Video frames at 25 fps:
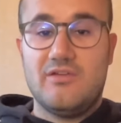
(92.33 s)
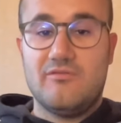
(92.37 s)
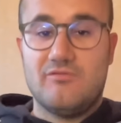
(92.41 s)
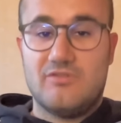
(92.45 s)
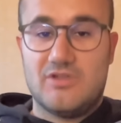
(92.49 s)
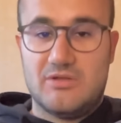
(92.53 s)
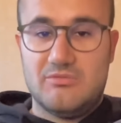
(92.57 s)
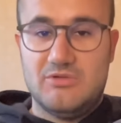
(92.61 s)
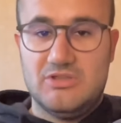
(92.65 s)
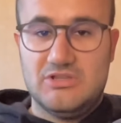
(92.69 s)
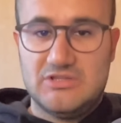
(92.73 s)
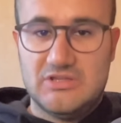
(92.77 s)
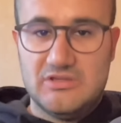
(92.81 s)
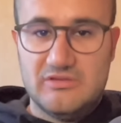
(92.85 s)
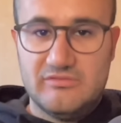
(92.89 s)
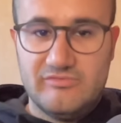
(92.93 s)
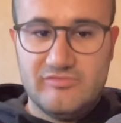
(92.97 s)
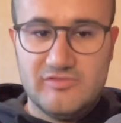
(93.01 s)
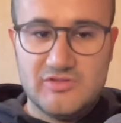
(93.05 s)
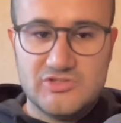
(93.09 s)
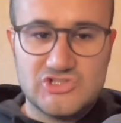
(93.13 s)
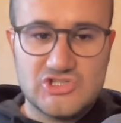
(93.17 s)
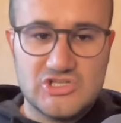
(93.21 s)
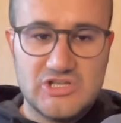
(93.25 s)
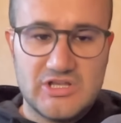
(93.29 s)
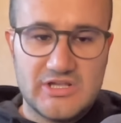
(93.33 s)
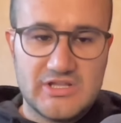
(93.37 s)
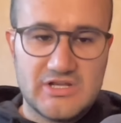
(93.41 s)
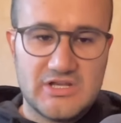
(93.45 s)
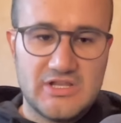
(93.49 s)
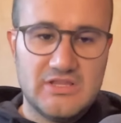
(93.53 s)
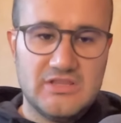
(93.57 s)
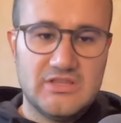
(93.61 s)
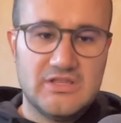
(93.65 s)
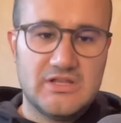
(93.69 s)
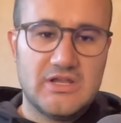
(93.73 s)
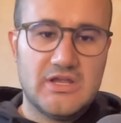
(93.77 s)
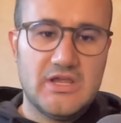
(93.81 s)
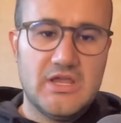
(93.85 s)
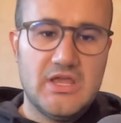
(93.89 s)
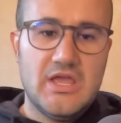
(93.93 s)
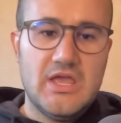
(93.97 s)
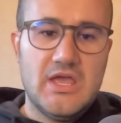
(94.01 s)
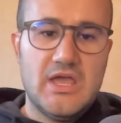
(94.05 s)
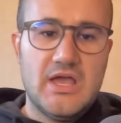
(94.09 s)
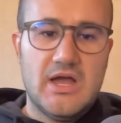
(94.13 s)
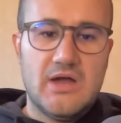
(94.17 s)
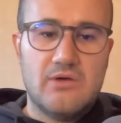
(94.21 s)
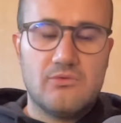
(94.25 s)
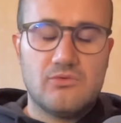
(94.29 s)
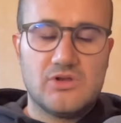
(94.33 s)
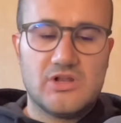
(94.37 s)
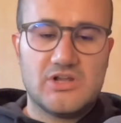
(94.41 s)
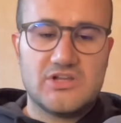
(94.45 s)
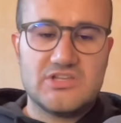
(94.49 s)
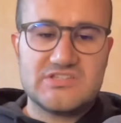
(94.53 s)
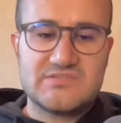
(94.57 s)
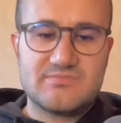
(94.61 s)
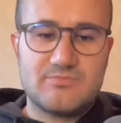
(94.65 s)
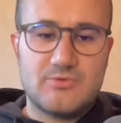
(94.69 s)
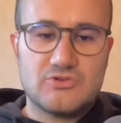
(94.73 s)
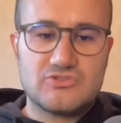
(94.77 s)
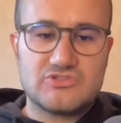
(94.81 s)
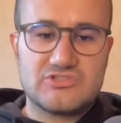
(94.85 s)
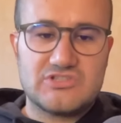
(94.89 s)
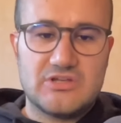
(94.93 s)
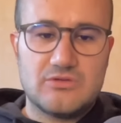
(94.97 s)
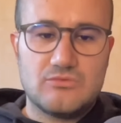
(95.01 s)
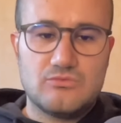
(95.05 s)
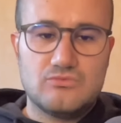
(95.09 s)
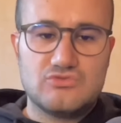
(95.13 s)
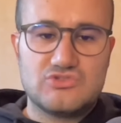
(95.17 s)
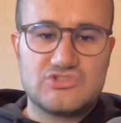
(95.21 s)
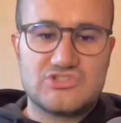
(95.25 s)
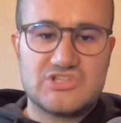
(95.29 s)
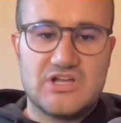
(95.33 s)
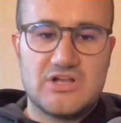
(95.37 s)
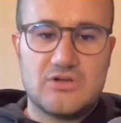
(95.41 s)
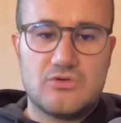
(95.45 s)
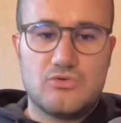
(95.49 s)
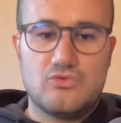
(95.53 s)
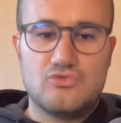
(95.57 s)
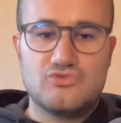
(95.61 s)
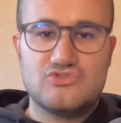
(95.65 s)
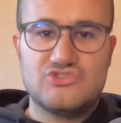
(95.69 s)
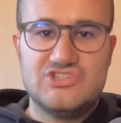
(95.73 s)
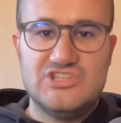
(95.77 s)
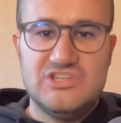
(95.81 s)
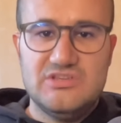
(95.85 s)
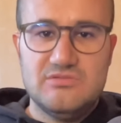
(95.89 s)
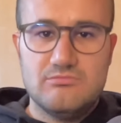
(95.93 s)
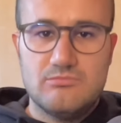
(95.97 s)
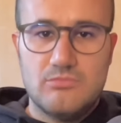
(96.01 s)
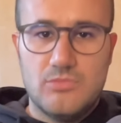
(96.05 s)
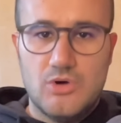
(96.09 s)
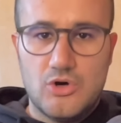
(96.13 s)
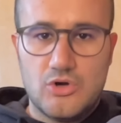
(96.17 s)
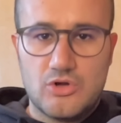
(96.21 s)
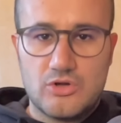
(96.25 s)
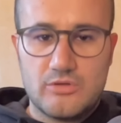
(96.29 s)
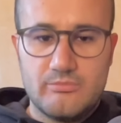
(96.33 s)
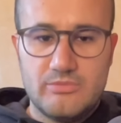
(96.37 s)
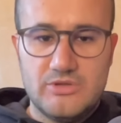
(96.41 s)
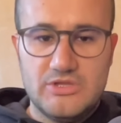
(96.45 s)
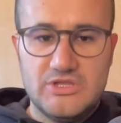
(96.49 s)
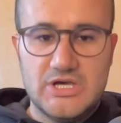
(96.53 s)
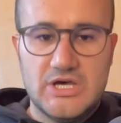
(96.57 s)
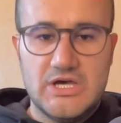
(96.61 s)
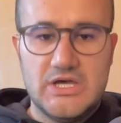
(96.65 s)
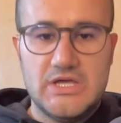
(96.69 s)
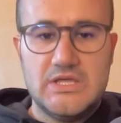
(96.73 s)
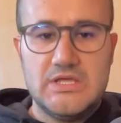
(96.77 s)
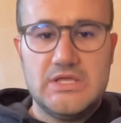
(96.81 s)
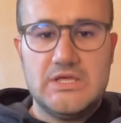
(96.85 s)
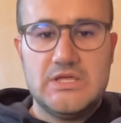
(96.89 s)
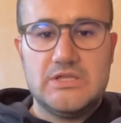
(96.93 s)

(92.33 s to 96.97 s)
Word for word: veramente difficile credere a una risposta russa così morbida